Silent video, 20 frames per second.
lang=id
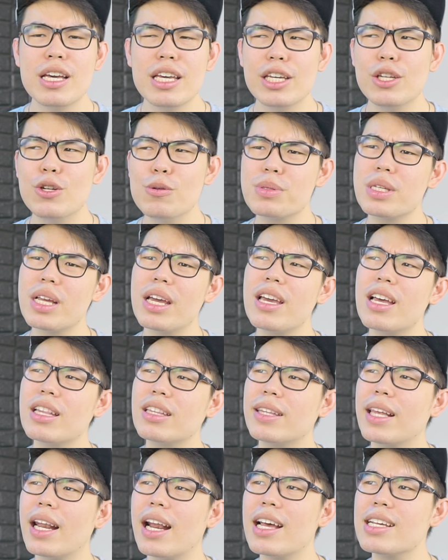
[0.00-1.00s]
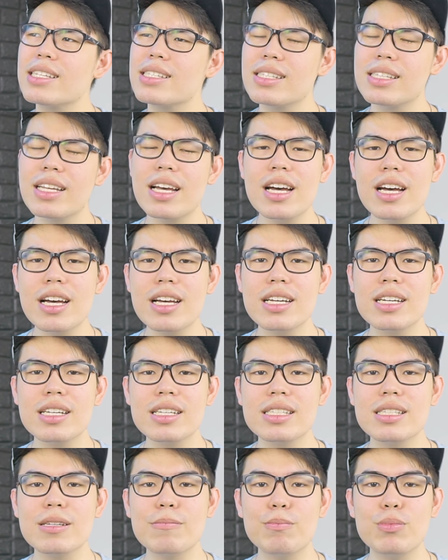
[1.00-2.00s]
Hidup saya terasa
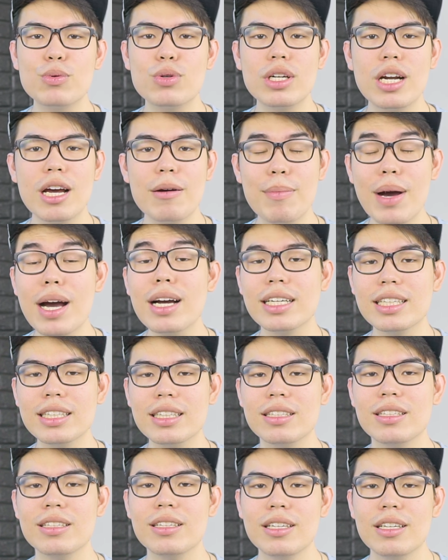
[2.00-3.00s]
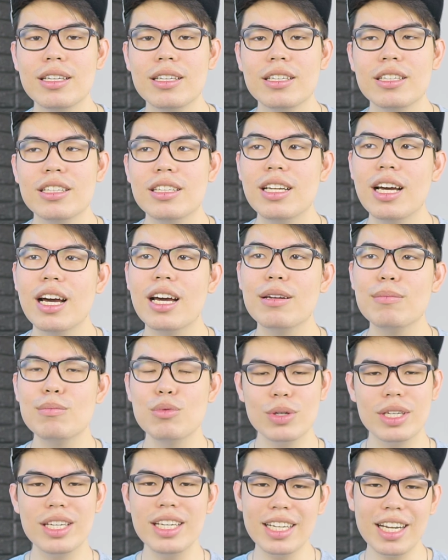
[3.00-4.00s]
sempurna banget Dan
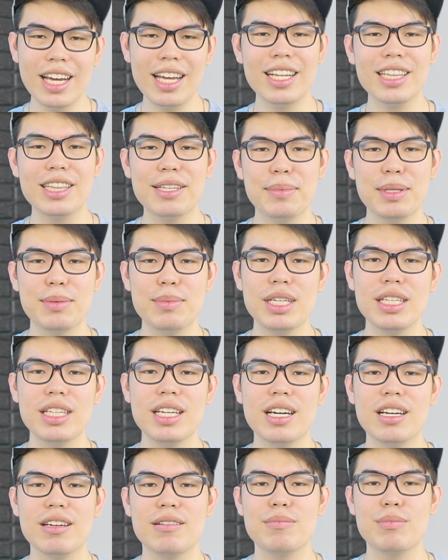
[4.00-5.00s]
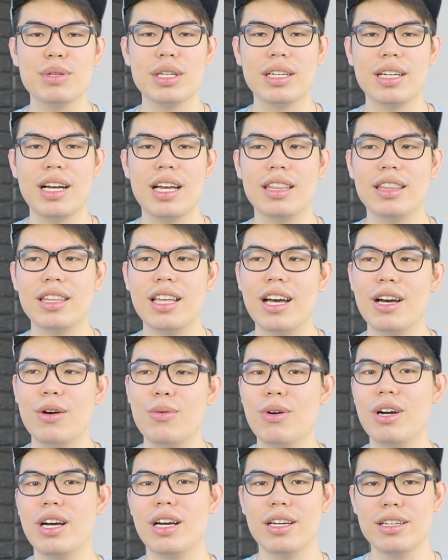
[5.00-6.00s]
mungkin ada teman-teman yang berkata
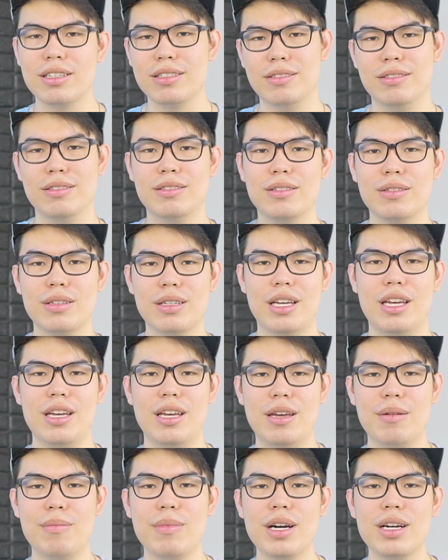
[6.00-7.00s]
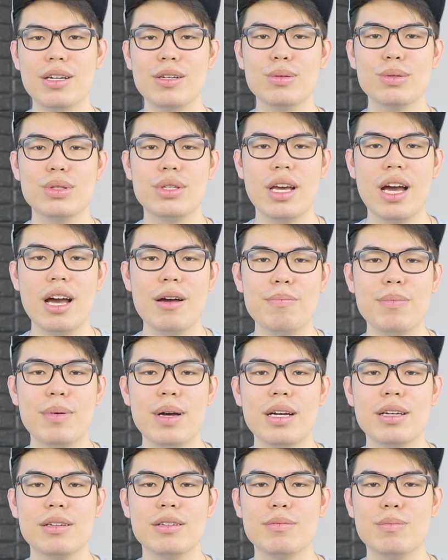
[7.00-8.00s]
Wah emang lu
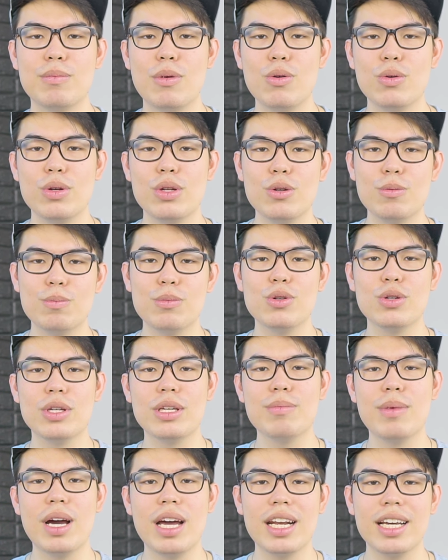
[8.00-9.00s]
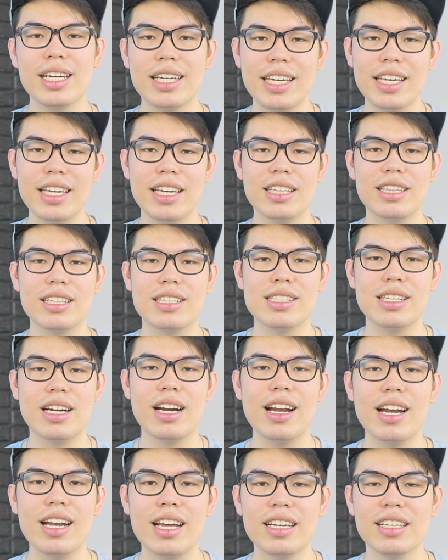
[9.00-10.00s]
siapa mau hidup lu gimana kek ya
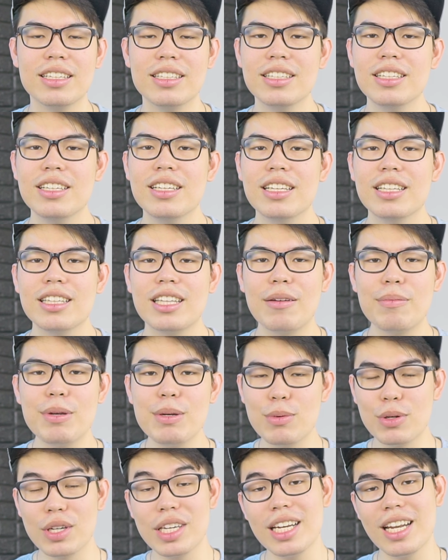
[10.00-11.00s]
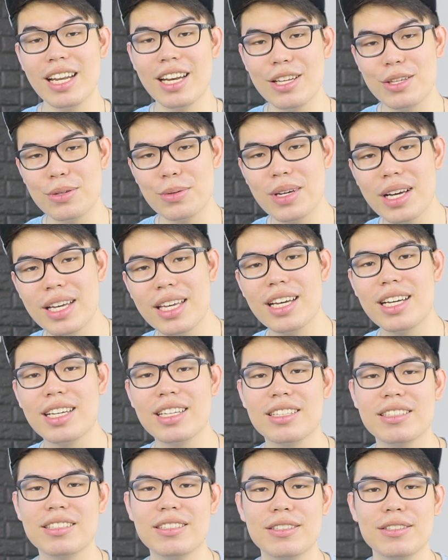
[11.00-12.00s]
terserah lah tapi mungkin ada juga yang
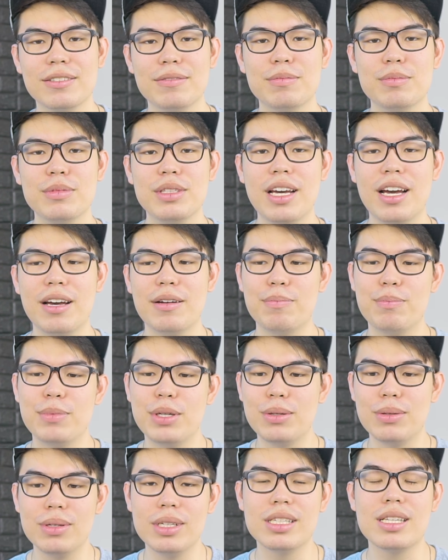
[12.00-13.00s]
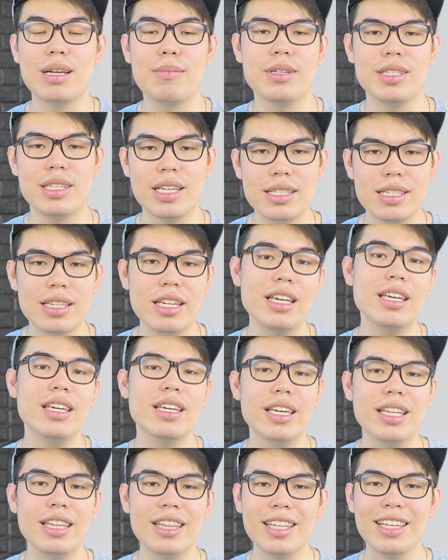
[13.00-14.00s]
ya peduli sama saya
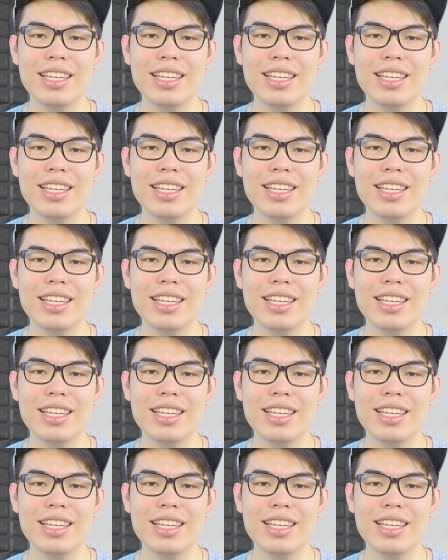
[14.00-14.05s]
sedikit